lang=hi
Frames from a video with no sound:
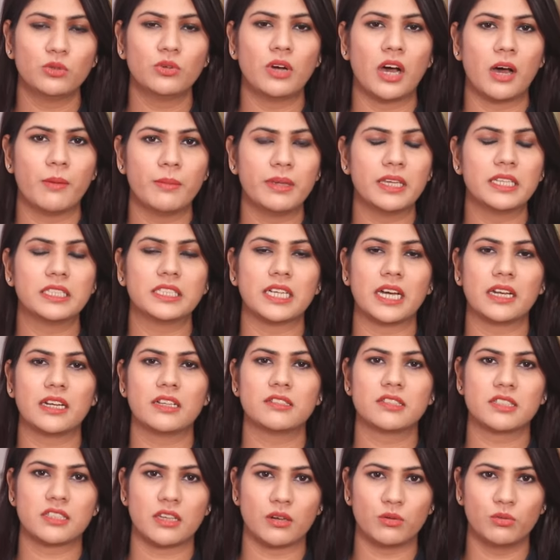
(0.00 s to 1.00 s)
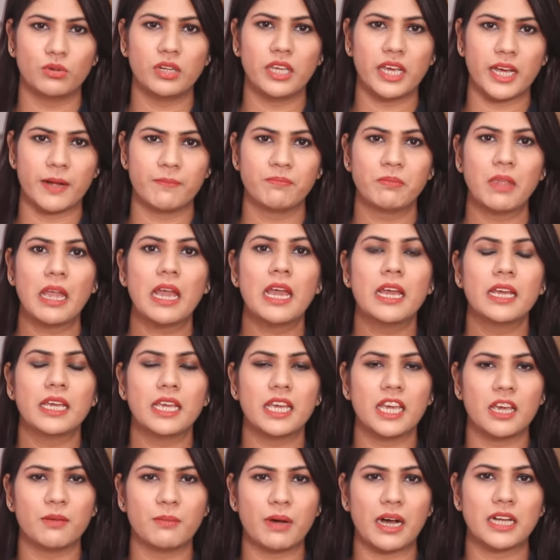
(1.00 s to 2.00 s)
तो हमें ये जानना ज़रूरी है
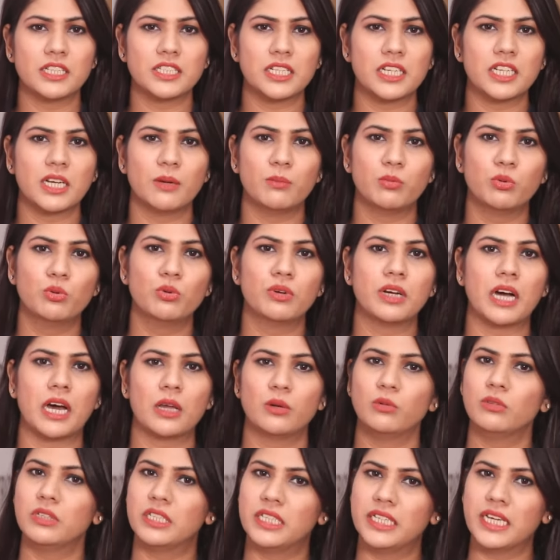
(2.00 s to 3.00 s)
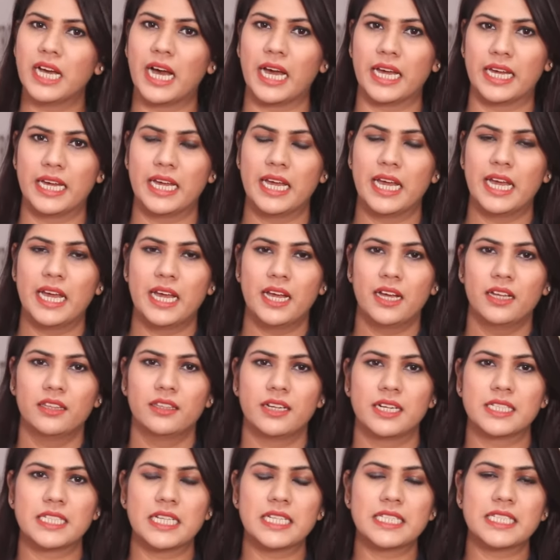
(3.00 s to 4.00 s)
कि हिमाचल का भू कानून क्या है
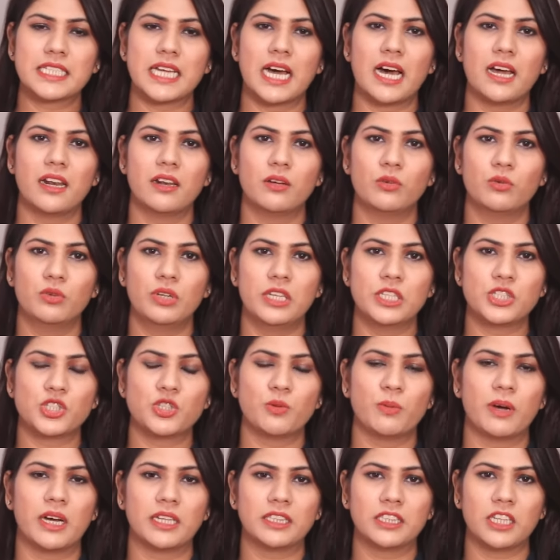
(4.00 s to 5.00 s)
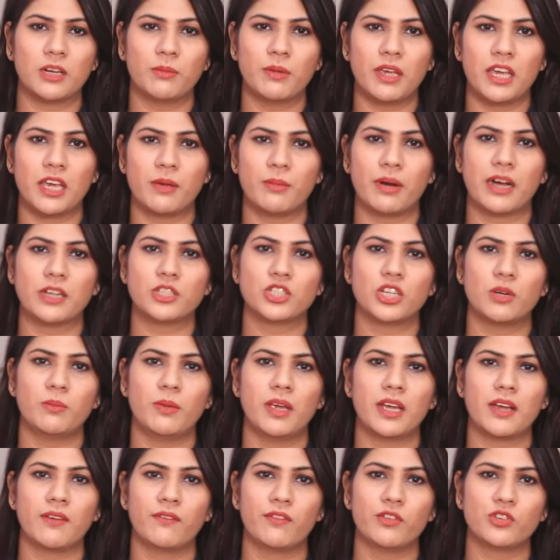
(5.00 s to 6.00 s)
दरअसल साल उन्नीस में हिमाचल
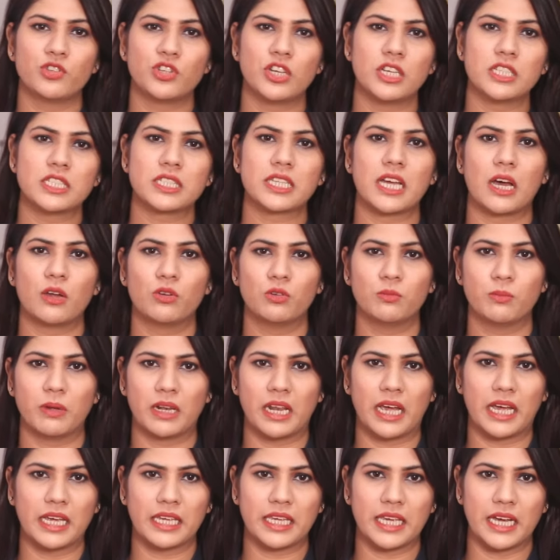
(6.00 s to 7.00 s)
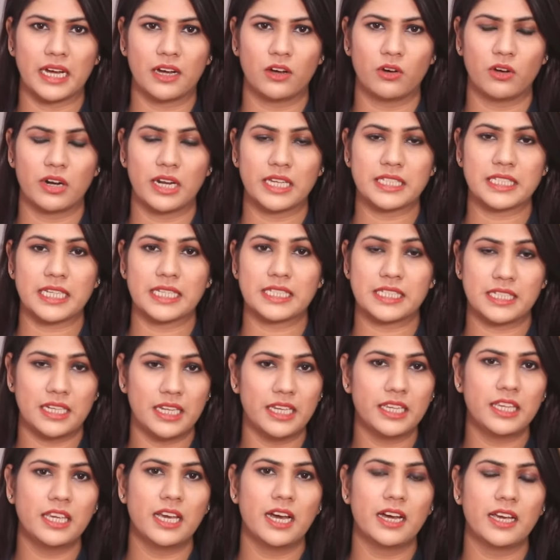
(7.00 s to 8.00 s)
में एक विशेष कानून बनाया गया और ऐसा
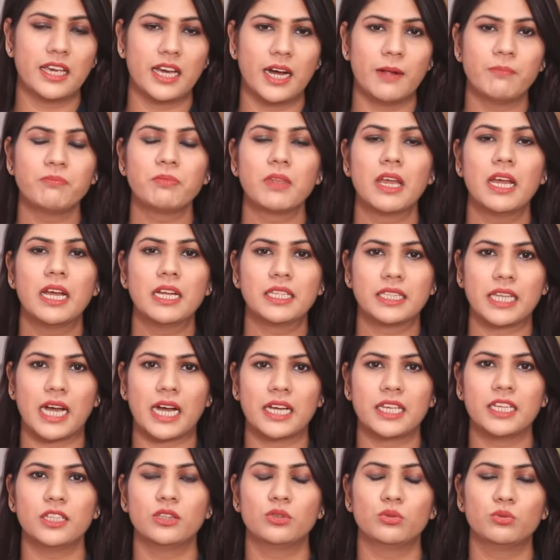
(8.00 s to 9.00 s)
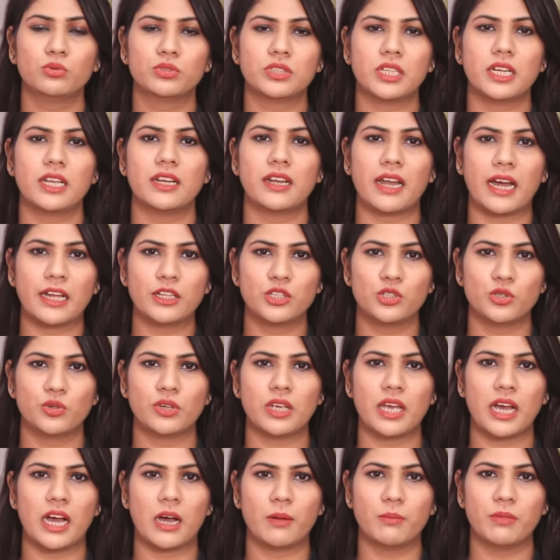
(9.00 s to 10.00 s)
इसलिए किया गया ताकि दूसरे
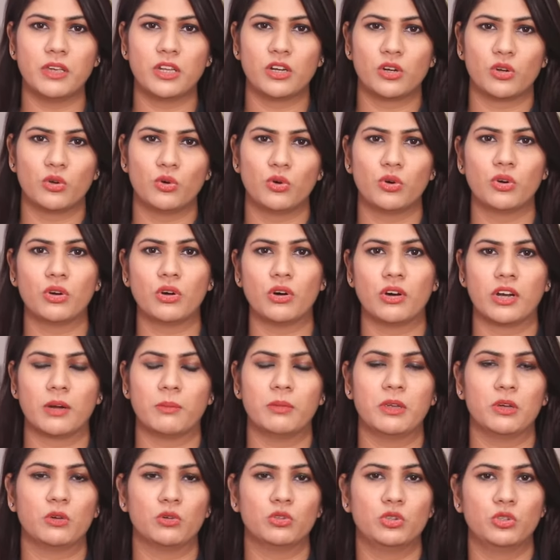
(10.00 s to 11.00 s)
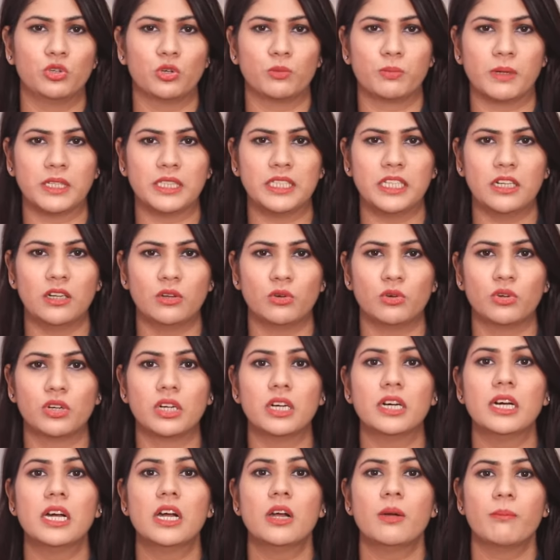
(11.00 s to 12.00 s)
राज्यों के अमीर लोग और अमीर उद्योगपति
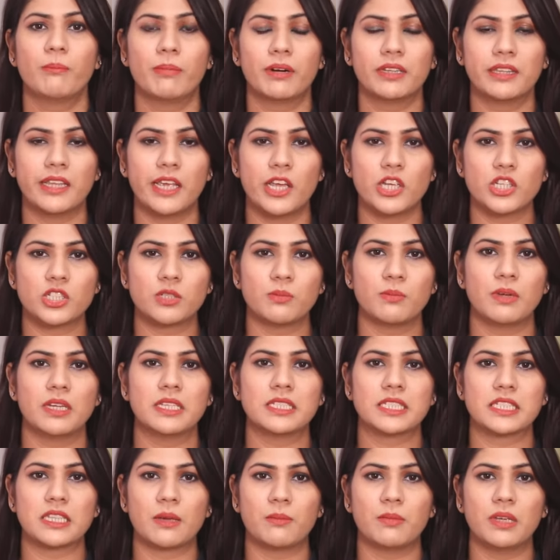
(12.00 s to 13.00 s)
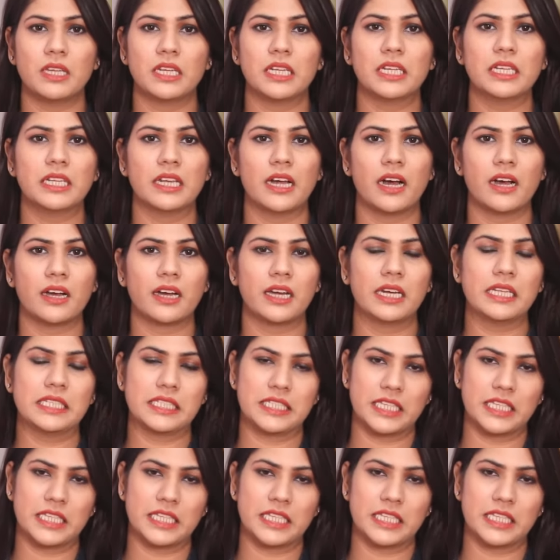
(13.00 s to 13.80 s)
लोग प्रदेश में ज़मीनें ना खरीद